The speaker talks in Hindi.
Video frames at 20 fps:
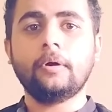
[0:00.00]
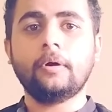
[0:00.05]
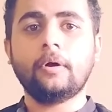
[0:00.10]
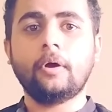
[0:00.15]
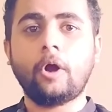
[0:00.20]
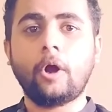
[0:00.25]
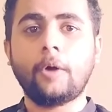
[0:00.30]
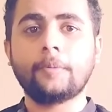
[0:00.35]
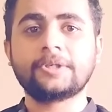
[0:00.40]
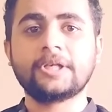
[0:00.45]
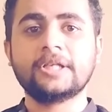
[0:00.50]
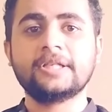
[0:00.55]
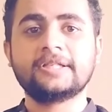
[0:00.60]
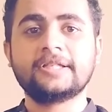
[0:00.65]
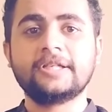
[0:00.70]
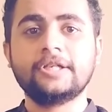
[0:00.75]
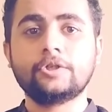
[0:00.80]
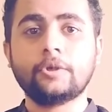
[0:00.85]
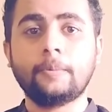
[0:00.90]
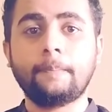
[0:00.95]
ऑप्शंस
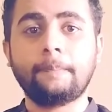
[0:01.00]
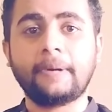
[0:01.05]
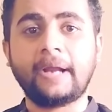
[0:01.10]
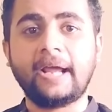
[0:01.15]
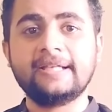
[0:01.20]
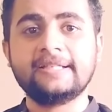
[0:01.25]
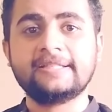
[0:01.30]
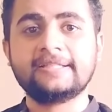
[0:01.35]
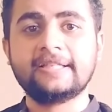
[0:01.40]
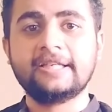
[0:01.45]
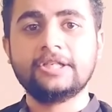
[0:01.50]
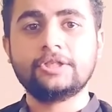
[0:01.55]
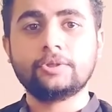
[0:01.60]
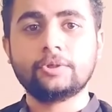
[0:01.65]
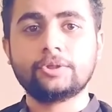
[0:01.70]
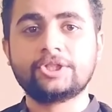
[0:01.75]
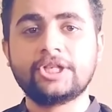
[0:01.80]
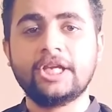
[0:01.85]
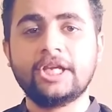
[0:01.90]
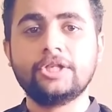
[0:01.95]
की जो प्राइस की जो
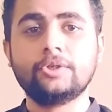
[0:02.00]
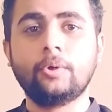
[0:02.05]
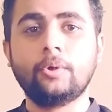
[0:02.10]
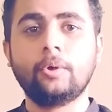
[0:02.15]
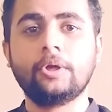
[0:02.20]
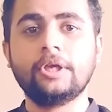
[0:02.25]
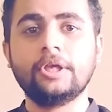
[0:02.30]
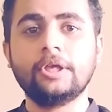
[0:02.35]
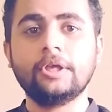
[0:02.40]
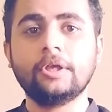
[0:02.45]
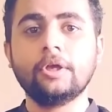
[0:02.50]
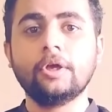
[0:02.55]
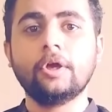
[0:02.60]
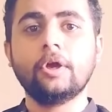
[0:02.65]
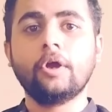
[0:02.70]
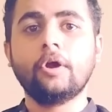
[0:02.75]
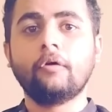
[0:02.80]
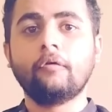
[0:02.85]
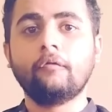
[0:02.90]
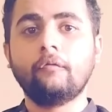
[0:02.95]
चेंज होगी
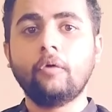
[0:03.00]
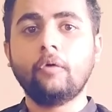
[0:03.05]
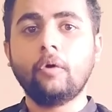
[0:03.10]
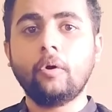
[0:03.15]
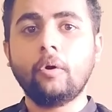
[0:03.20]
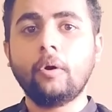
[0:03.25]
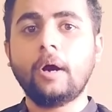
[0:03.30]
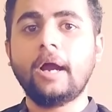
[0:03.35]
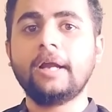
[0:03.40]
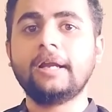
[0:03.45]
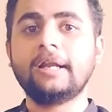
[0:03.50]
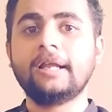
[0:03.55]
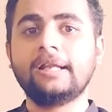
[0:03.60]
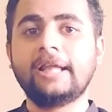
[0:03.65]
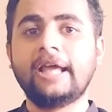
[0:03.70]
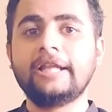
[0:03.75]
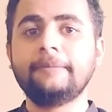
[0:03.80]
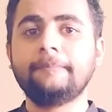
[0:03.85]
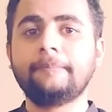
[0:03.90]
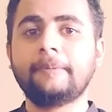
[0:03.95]
वो
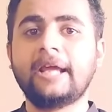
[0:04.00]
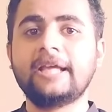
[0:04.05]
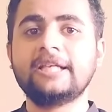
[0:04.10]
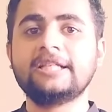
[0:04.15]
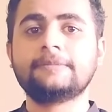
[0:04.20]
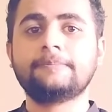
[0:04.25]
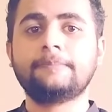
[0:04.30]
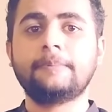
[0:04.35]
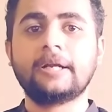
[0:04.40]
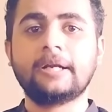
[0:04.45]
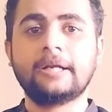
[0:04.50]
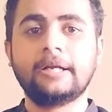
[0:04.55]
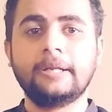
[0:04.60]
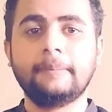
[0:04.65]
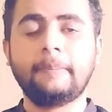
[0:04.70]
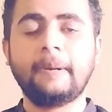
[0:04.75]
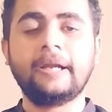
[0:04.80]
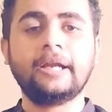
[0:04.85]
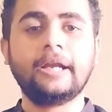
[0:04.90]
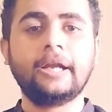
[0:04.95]
अंडरलाइन प्राइस पर
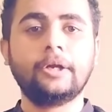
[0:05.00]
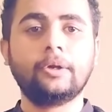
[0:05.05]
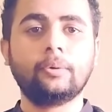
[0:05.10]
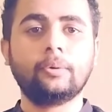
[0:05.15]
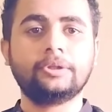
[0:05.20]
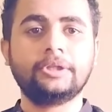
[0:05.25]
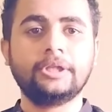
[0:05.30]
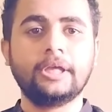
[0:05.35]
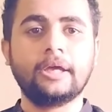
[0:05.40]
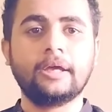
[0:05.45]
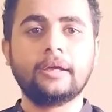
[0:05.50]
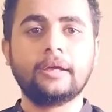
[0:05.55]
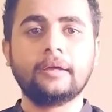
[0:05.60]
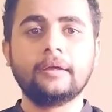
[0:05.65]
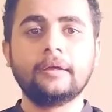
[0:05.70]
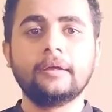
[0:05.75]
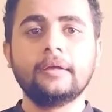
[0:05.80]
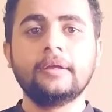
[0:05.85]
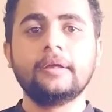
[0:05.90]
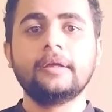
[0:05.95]
डिपेंडेंट होती है
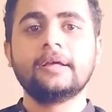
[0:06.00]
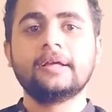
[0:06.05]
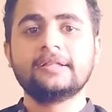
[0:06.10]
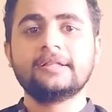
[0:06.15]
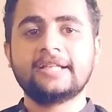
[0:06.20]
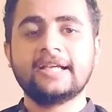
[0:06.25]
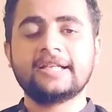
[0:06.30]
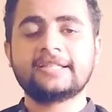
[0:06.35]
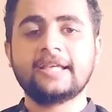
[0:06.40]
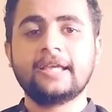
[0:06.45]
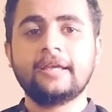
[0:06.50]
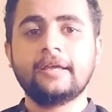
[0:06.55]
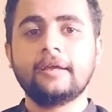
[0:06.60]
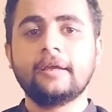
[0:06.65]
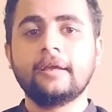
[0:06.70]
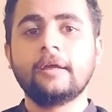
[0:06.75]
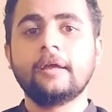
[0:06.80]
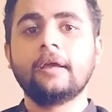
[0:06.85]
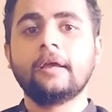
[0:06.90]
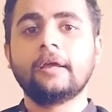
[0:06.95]
जैसे
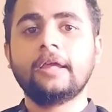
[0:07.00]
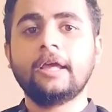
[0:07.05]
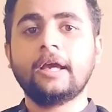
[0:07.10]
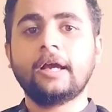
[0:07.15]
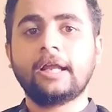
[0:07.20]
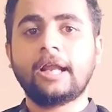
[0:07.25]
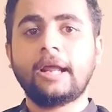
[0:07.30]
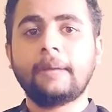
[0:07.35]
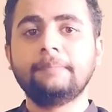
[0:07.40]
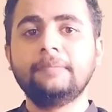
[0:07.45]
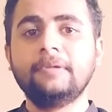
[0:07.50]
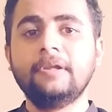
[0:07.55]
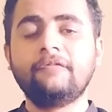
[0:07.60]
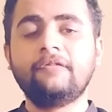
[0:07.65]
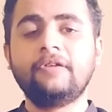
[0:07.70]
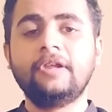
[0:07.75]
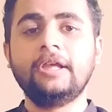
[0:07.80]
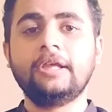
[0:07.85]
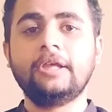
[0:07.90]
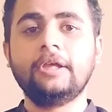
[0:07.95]
कि अगर आप
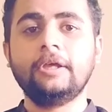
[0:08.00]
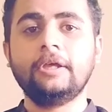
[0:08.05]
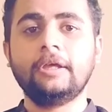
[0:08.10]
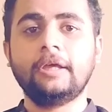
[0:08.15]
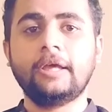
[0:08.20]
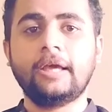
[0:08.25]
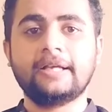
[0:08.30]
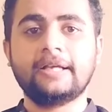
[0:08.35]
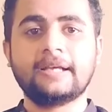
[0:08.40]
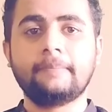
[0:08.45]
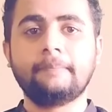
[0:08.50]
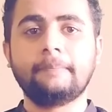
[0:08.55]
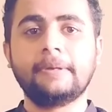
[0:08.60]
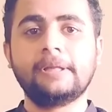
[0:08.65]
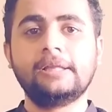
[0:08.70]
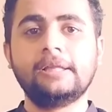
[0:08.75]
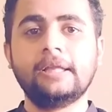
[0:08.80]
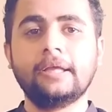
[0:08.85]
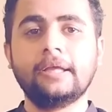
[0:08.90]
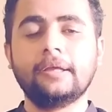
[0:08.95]
निफ्टी की
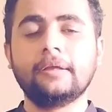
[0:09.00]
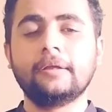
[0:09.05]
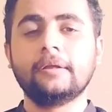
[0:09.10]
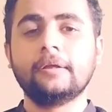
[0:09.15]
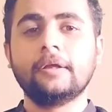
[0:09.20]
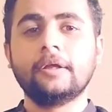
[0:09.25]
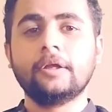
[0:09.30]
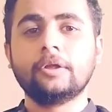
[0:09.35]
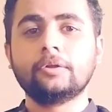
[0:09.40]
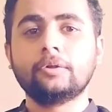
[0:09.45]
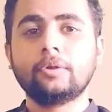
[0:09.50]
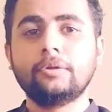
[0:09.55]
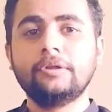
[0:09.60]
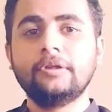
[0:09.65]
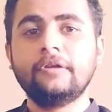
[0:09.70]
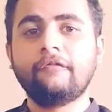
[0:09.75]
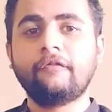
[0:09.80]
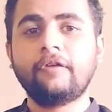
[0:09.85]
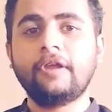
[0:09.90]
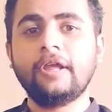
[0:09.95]
एग्जांपल लें तो
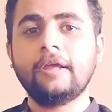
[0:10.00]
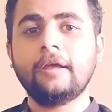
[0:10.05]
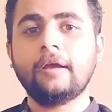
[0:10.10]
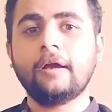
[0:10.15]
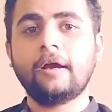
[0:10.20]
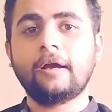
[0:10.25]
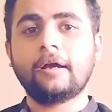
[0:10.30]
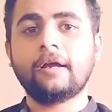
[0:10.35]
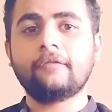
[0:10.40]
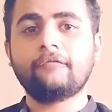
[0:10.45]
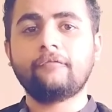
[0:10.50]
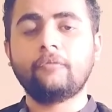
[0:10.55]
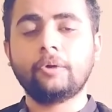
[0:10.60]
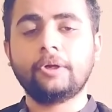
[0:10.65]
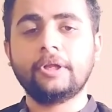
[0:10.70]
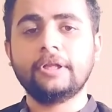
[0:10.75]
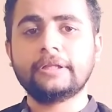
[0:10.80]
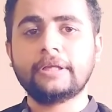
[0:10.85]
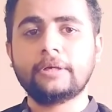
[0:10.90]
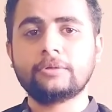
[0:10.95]
निफ्टी अगर
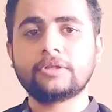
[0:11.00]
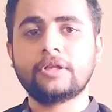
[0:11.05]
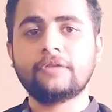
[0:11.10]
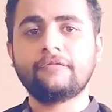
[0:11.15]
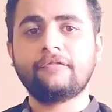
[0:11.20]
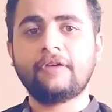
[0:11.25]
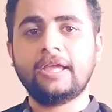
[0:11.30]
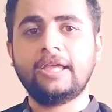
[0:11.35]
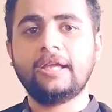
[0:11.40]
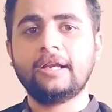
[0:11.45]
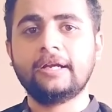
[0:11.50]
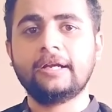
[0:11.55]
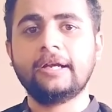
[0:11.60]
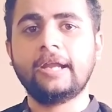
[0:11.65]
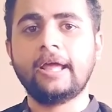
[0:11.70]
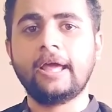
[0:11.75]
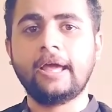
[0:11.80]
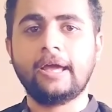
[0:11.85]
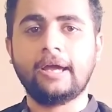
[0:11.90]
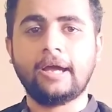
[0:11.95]
14,500
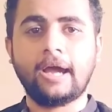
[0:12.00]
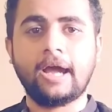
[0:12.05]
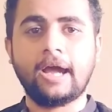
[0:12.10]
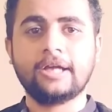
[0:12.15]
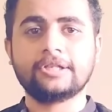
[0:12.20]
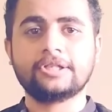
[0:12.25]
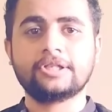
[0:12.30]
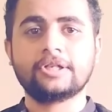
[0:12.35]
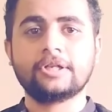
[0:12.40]
है आज